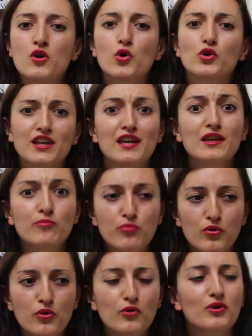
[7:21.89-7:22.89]
Ok, il
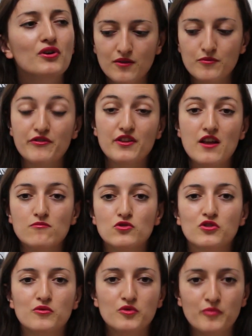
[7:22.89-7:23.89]
pleut, mais
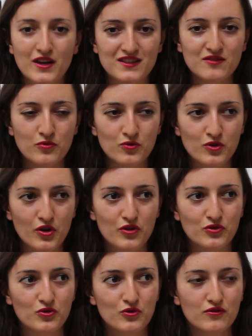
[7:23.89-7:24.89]
finalement, comme une partie de mon
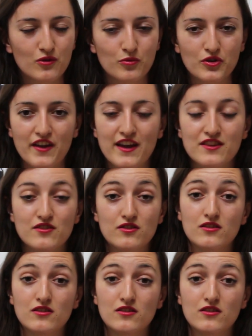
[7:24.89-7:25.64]
cœur se trouve en Bretagne,